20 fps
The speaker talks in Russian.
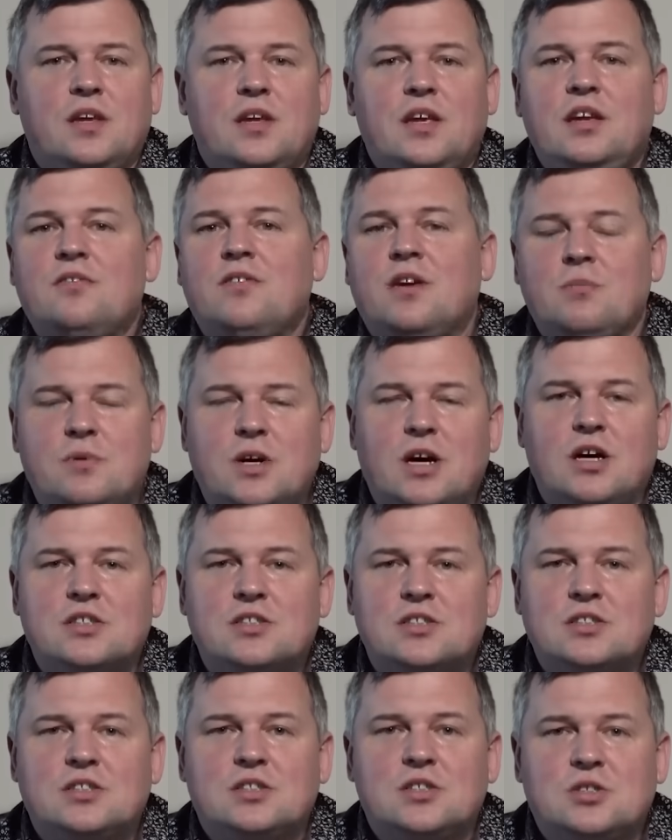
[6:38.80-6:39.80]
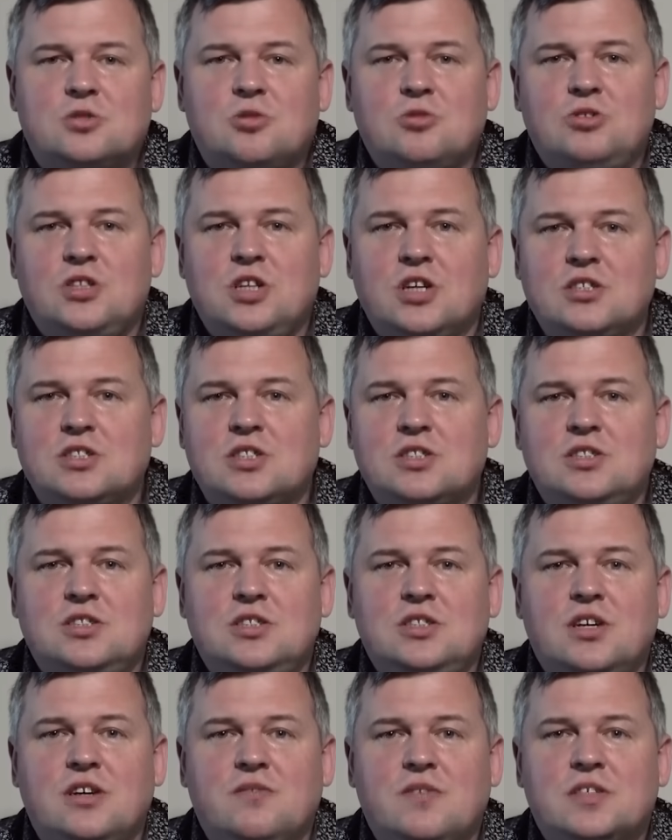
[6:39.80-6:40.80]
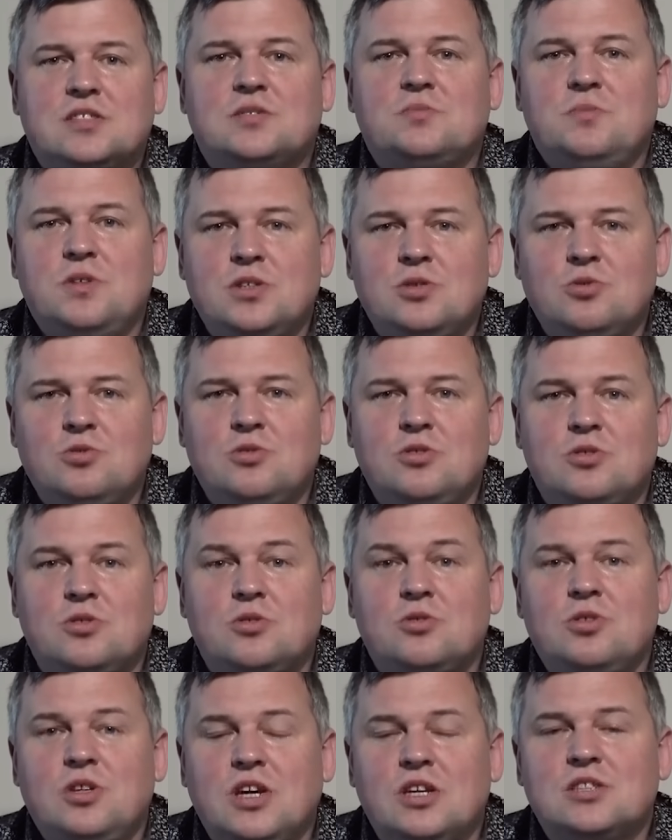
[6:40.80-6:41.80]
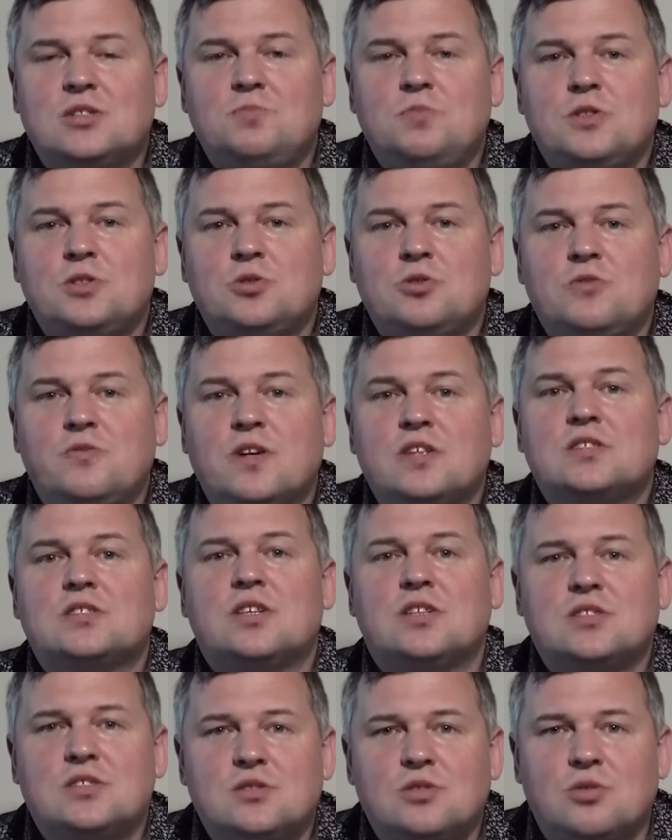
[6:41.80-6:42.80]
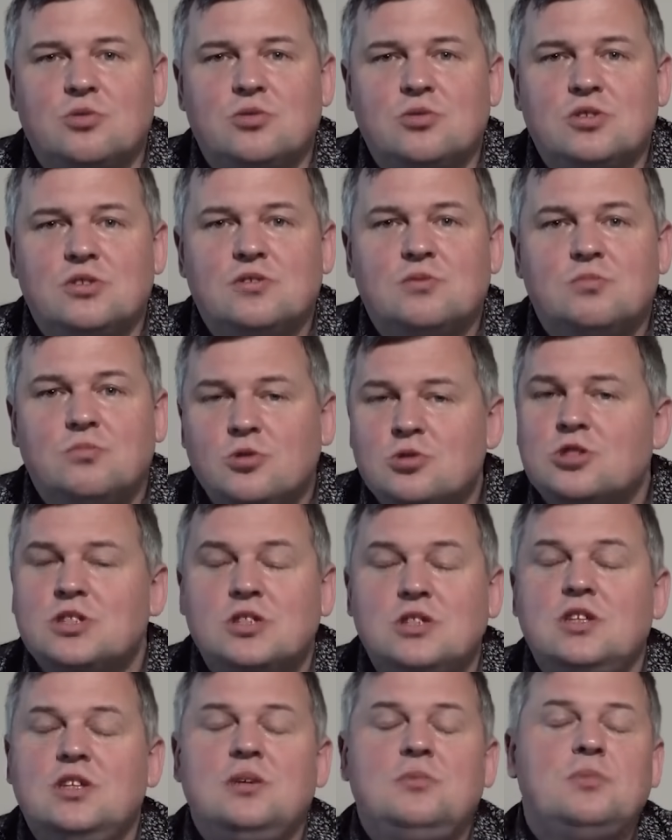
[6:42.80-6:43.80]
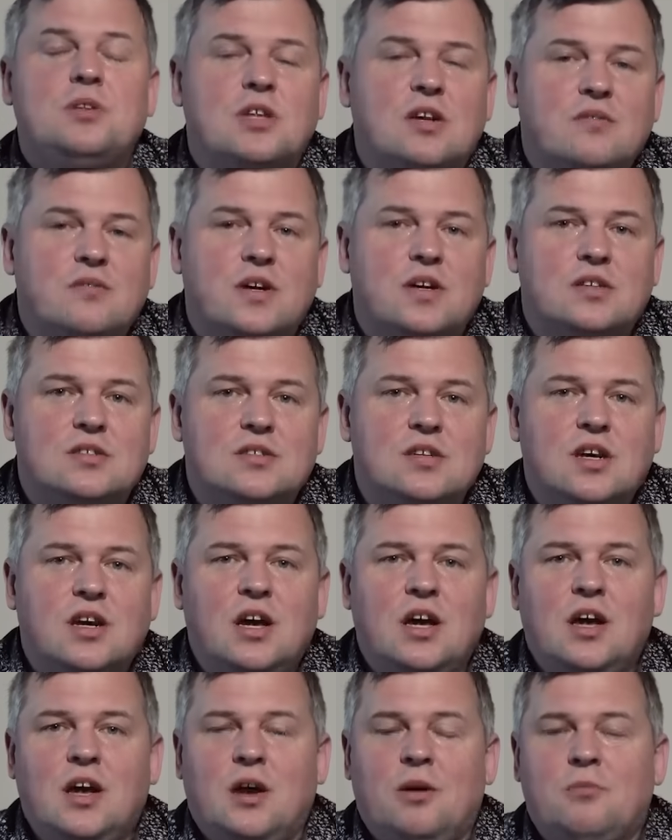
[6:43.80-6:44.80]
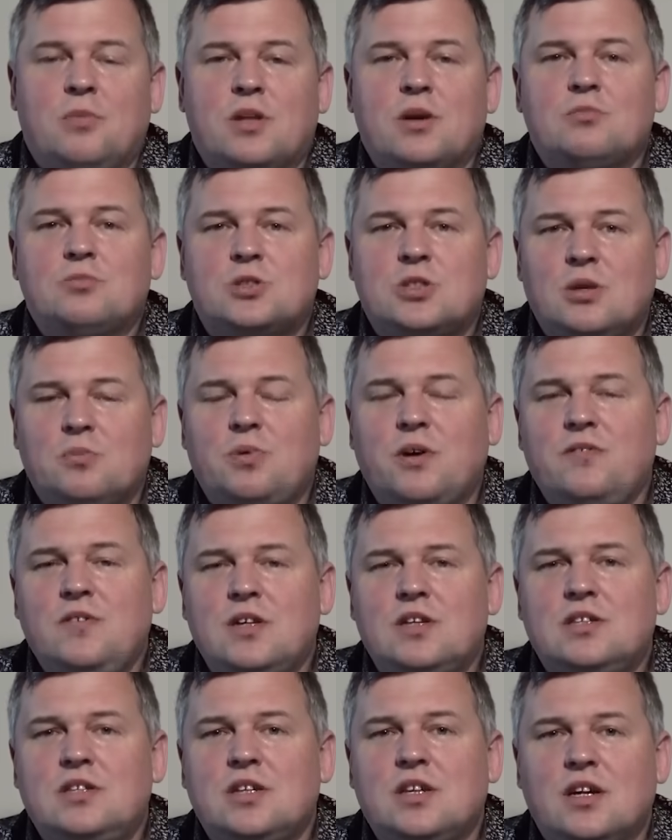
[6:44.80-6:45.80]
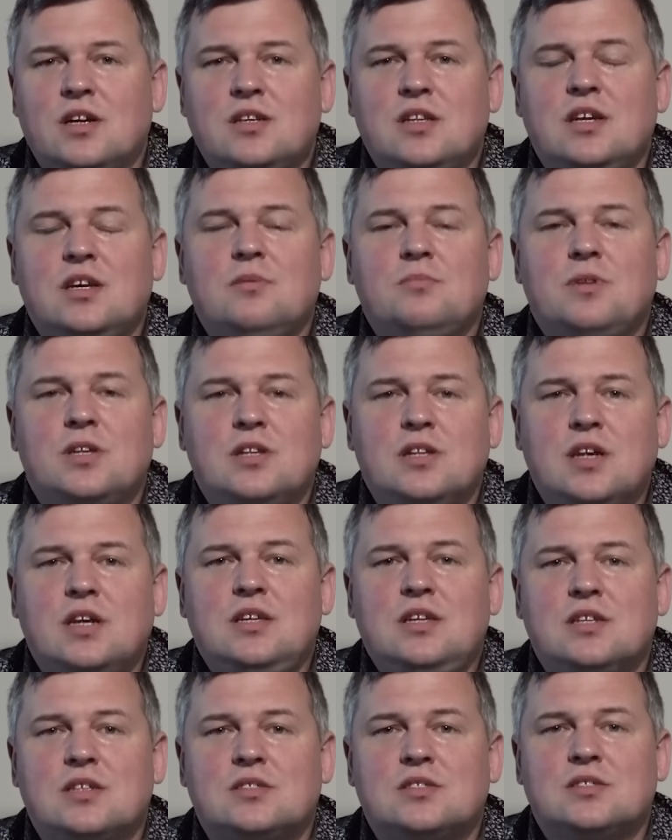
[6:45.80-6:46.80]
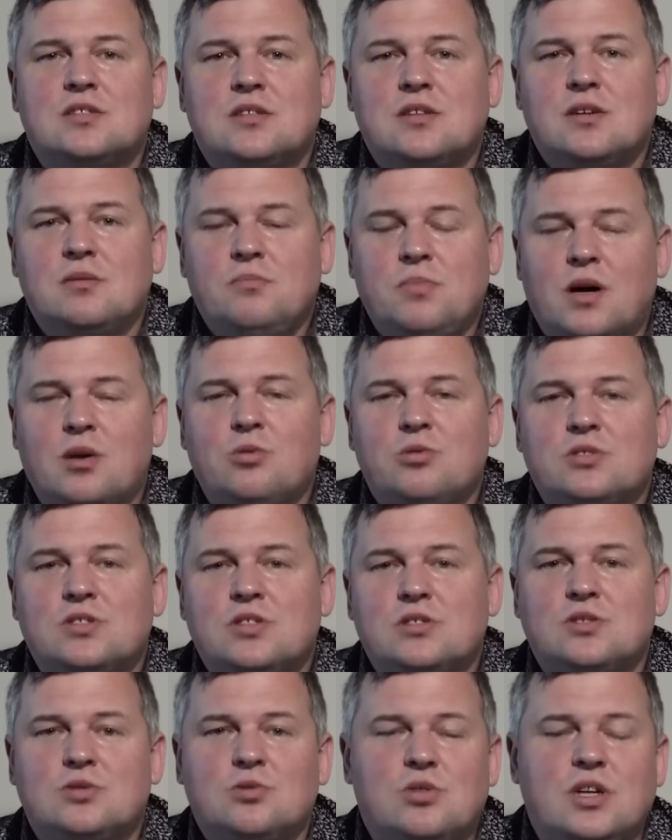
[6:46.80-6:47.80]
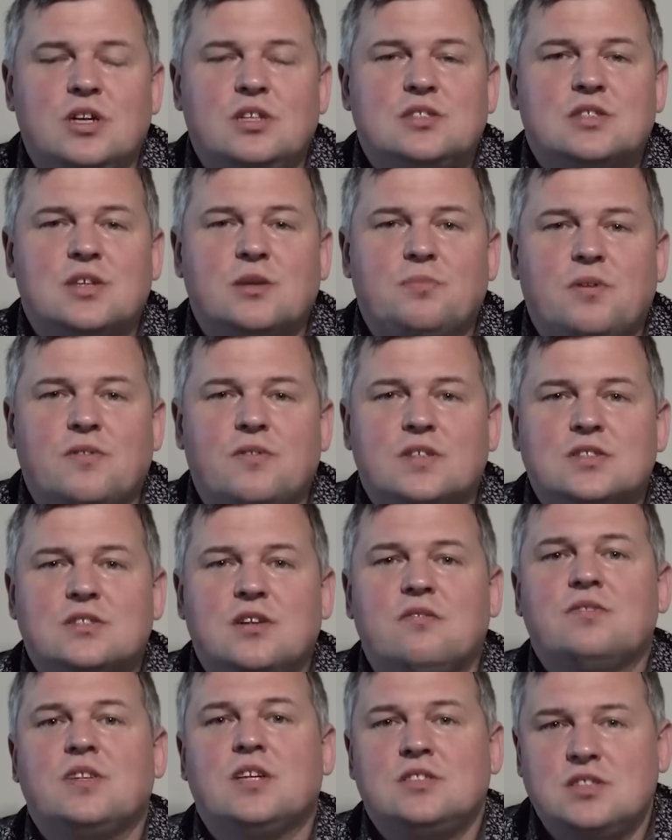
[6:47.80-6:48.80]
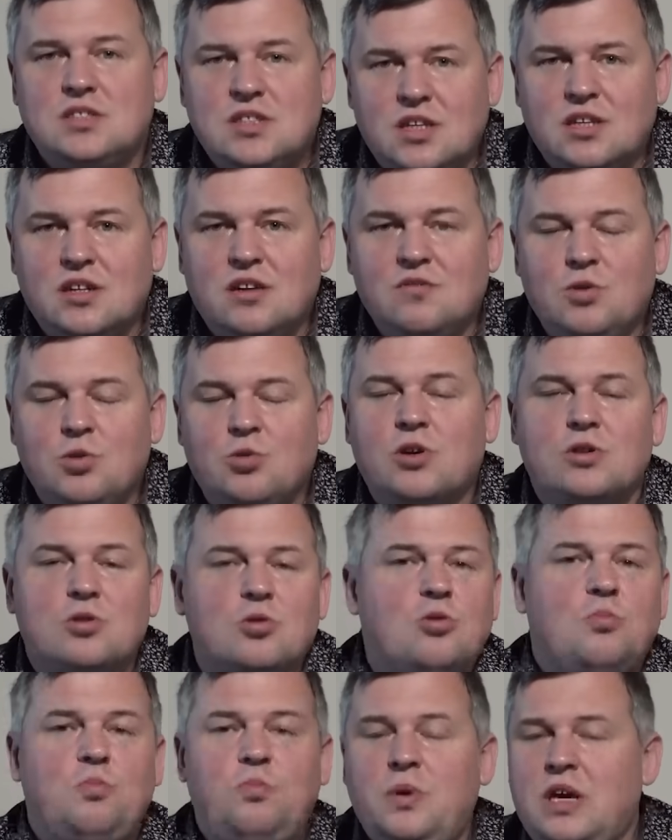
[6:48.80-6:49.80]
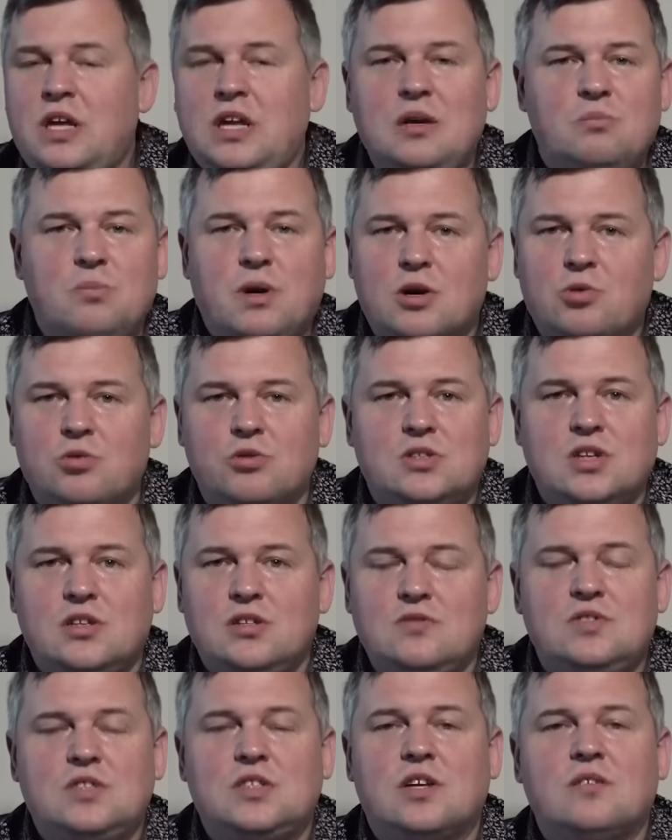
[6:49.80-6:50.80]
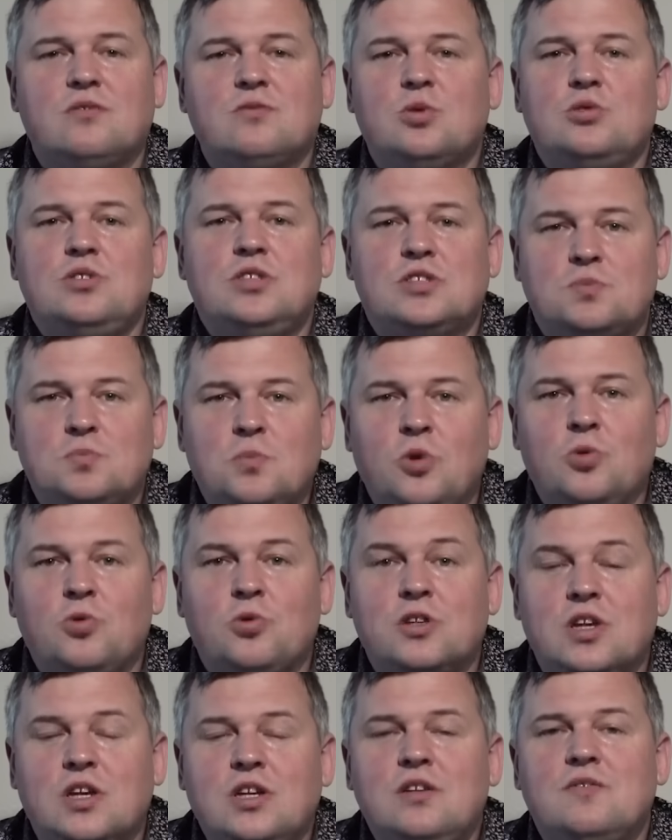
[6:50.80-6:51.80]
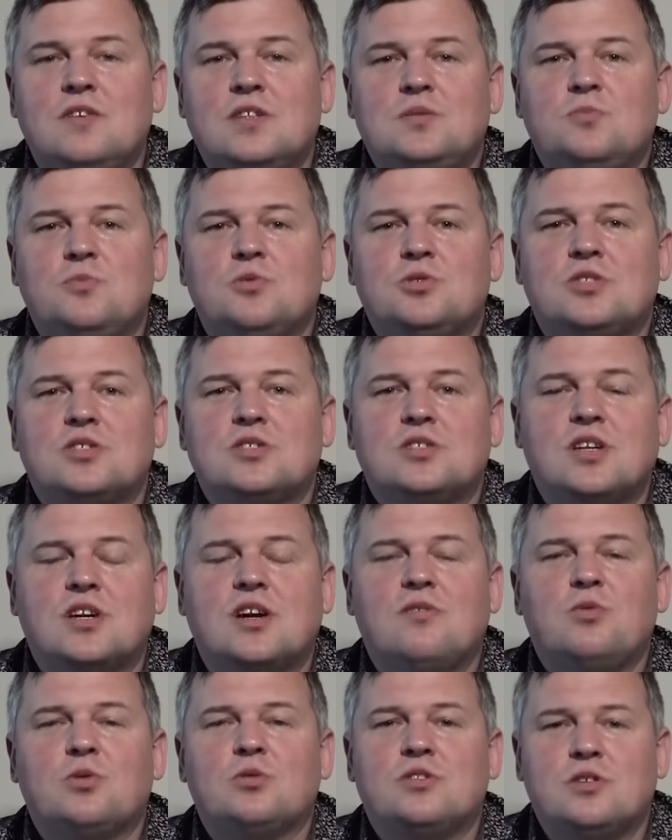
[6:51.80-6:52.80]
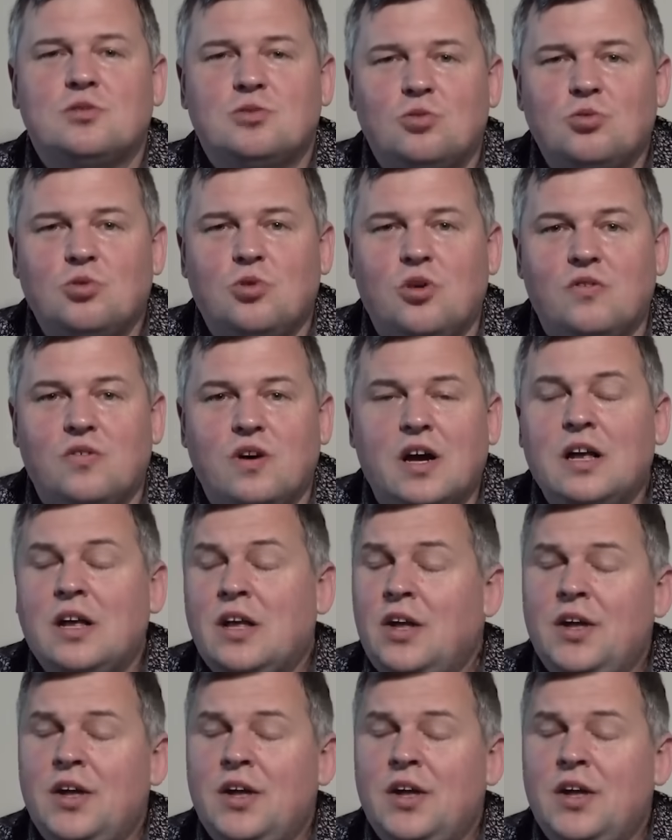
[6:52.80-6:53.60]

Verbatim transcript: и вам кажется, что чаша сия вас минует, то я спешу вас расстроить. Может и не миновать. Потому что, поверьте, когда им надоест бороться с украинской православной церковью, которую перебороть они все равно не смогут, они возьмутся за кого-то другого.